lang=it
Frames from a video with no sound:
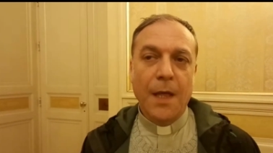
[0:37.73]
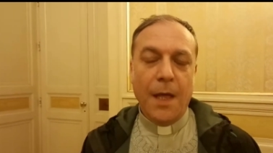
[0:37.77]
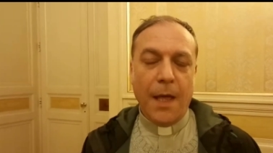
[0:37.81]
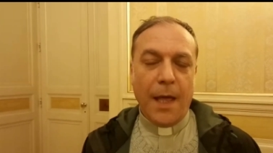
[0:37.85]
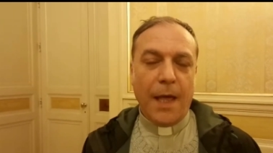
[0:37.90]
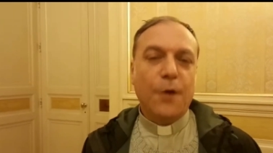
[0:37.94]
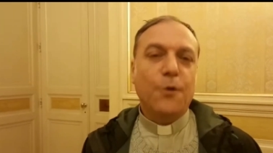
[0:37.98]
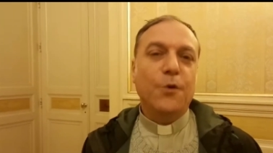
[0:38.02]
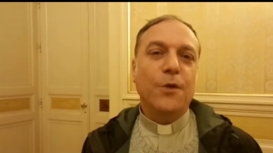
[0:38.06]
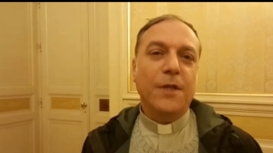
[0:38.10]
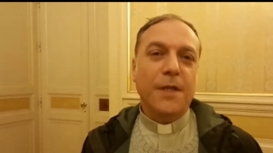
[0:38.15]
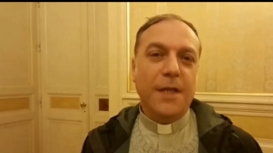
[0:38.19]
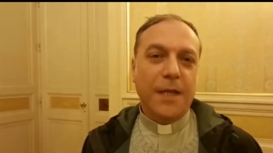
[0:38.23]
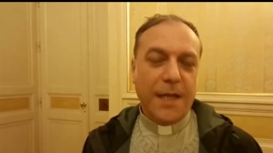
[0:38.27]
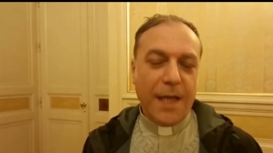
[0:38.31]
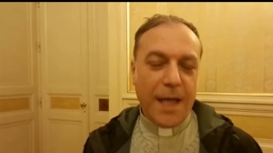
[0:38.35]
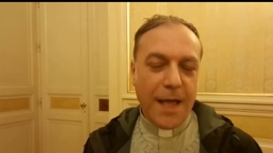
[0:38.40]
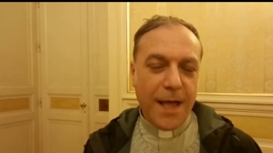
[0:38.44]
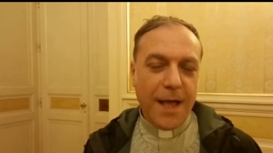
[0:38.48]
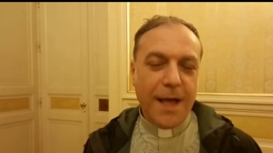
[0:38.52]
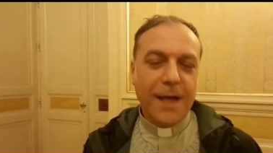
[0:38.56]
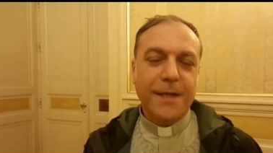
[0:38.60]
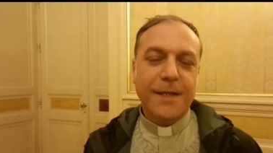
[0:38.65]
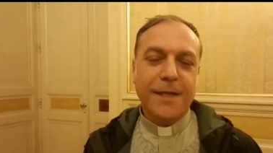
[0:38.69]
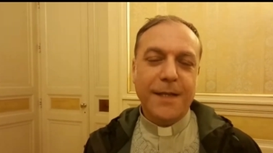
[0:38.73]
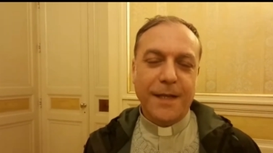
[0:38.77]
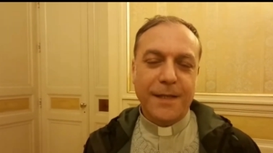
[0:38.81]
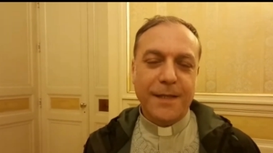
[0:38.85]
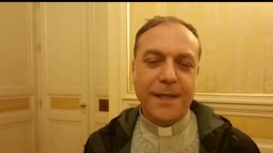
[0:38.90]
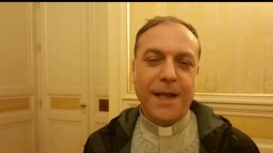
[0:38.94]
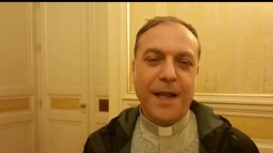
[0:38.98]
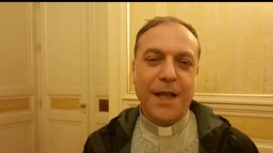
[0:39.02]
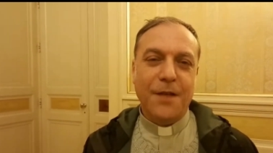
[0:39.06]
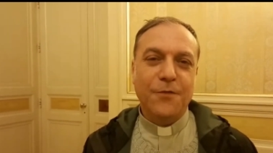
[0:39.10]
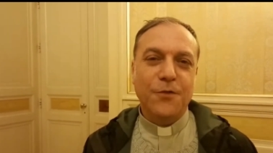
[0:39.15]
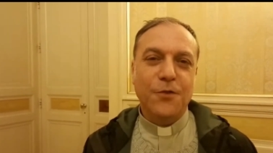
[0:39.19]
e quindi che anche
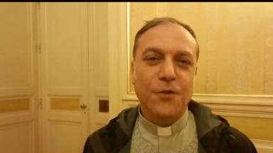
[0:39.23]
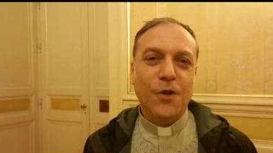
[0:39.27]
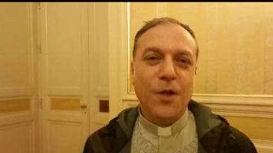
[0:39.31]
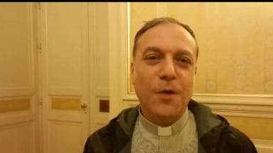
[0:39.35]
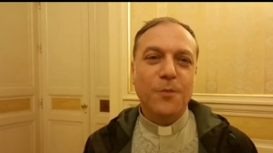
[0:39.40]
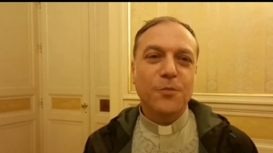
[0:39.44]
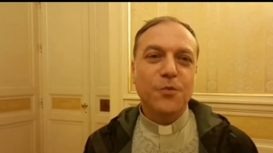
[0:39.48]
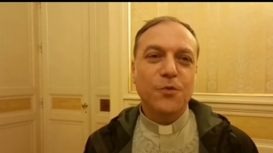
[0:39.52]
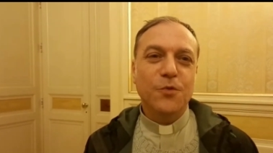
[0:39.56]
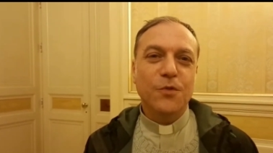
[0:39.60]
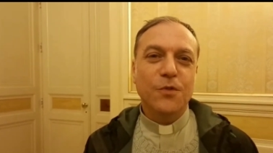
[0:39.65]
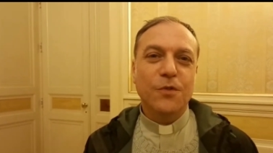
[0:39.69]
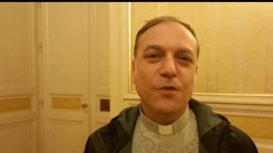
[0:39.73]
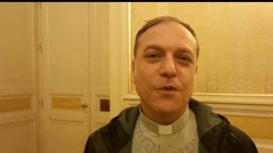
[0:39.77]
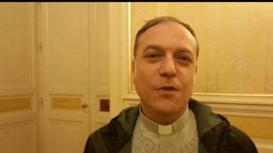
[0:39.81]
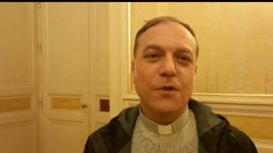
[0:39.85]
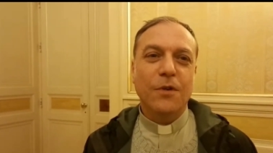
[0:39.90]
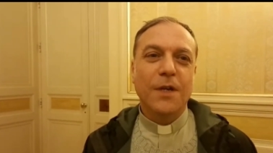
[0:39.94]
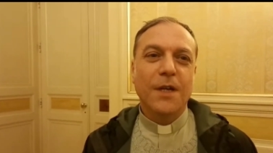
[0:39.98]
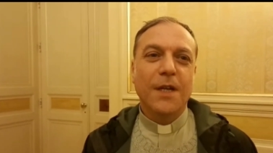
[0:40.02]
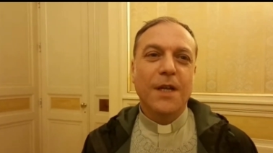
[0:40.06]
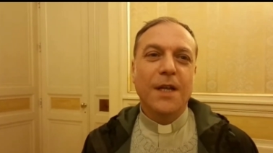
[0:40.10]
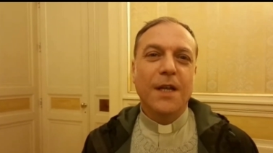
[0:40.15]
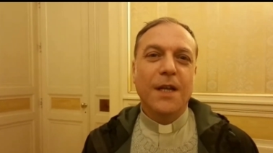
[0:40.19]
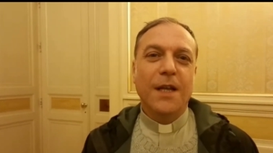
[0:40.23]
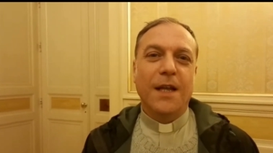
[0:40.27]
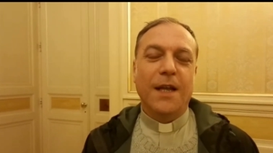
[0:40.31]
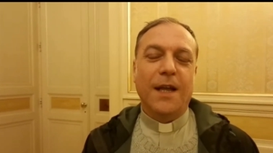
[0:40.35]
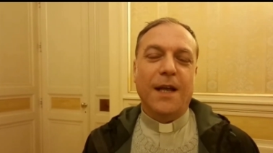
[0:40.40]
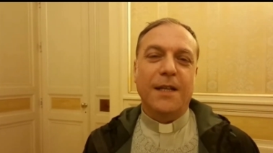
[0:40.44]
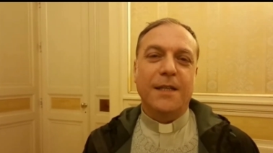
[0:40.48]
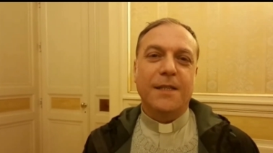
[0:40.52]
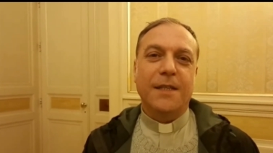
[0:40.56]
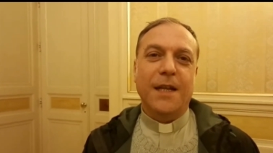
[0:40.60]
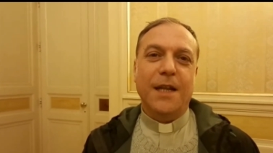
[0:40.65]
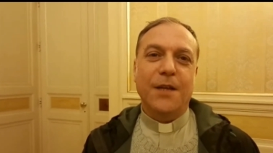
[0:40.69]
telefonano appunto
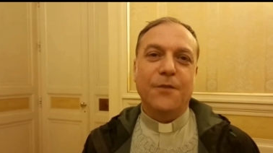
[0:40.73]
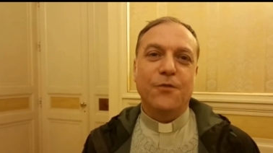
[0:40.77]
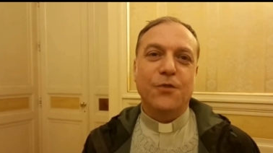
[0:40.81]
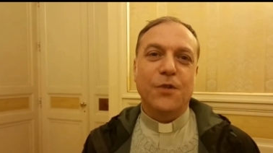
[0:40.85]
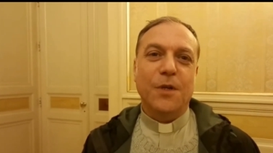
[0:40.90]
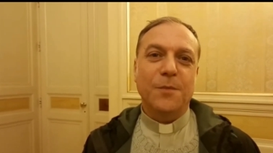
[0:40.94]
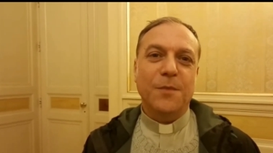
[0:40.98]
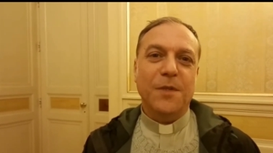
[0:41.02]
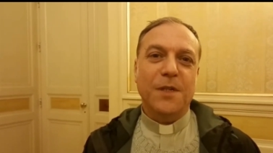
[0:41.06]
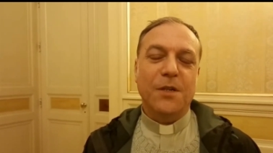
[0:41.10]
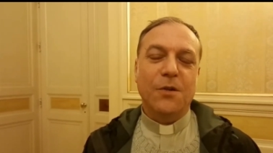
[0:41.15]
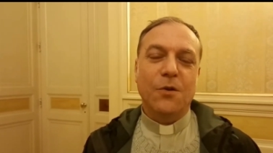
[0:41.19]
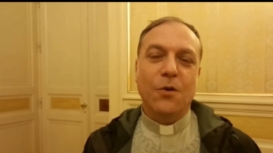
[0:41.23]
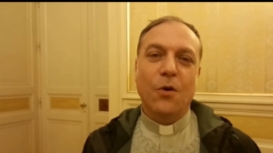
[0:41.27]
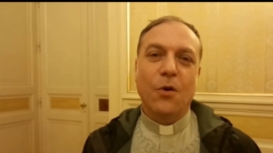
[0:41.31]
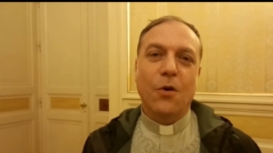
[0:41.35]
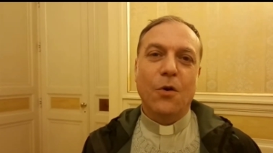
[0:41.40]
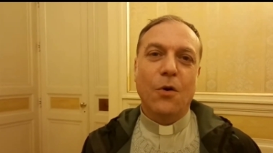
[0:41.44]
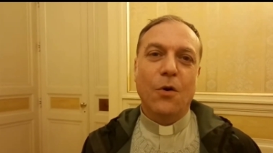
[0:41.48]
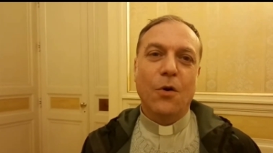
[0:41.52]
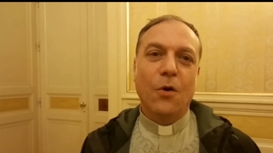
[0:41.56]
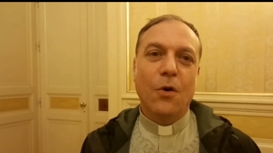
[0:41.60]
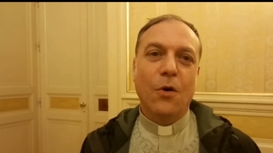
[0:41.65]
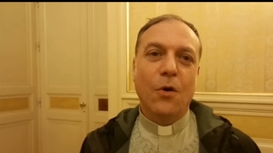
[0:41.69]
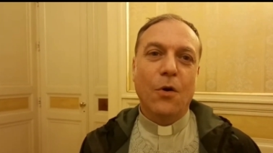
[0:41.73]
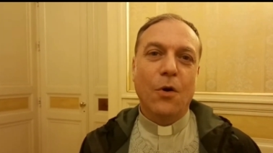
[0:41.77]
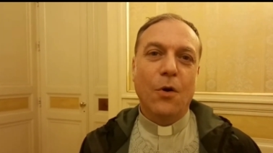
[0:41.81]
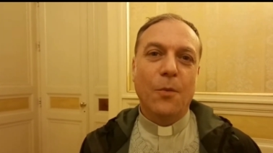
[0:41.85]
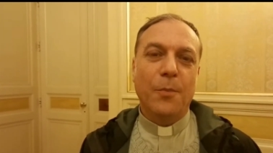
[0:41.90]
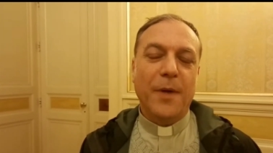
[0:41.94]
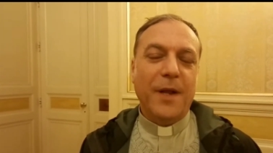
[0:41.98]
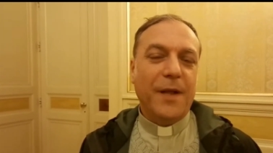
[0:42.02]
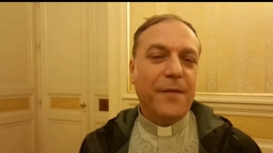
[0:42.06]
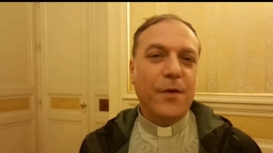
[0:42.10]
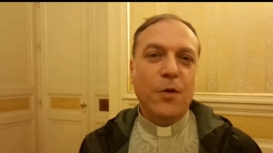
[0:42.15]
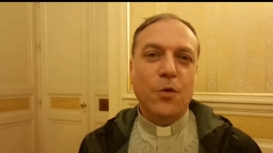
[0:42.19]
al telefono amico
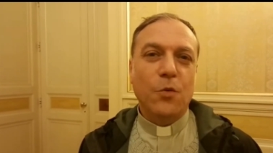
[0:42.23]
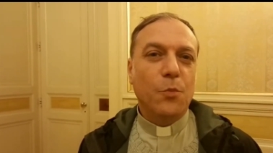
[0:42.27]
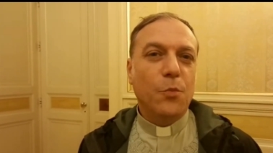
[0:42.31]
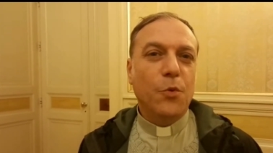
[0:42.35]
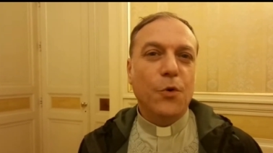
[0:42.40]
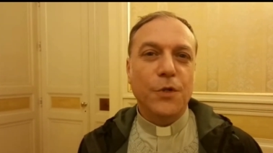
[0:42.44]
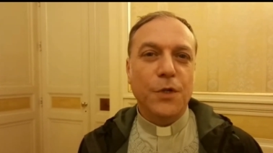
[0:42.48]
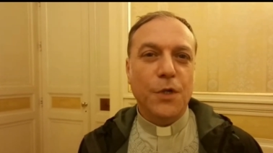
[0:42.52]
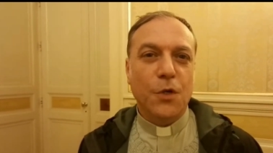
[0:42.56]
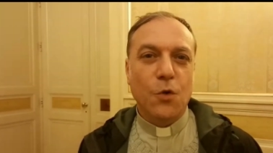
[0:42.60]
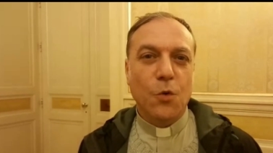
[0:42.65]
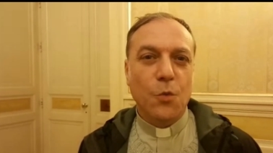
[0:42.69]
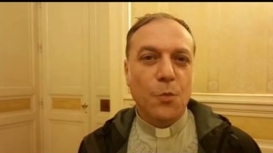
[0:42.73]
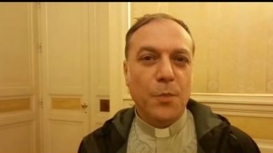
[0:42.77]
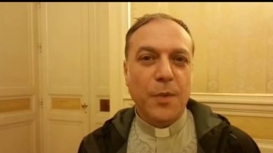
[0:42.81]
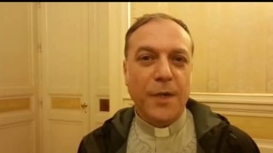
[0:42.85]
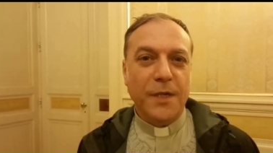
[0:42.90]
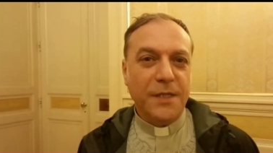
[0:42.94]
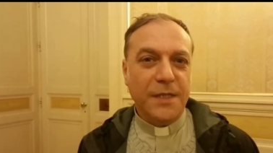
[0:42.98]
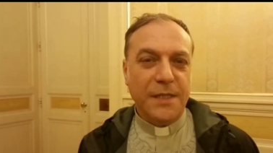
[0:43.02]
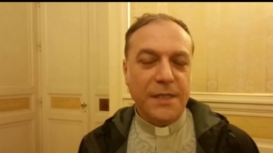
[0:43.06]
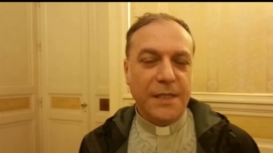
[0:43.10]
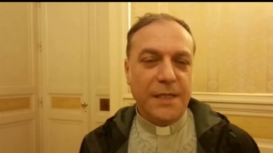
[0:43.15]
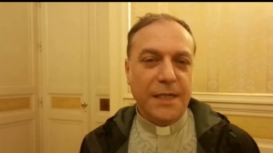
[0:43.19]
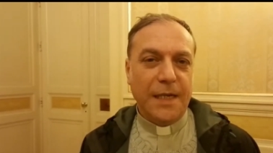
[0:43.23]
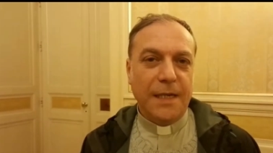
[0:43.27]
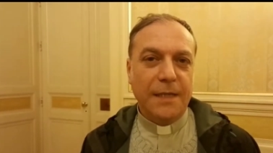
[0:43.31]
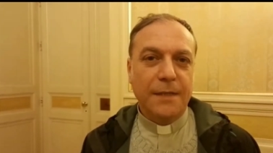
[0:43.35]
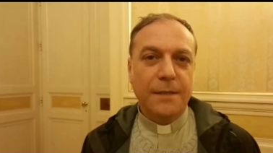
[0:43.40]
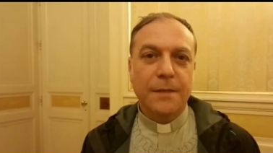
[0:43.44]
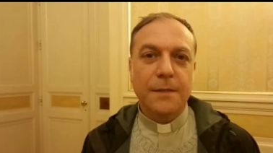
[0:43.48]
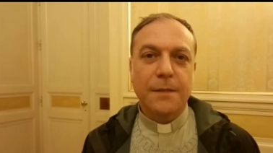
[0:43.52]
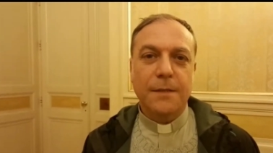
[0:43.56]
per avere un po' di compagnia,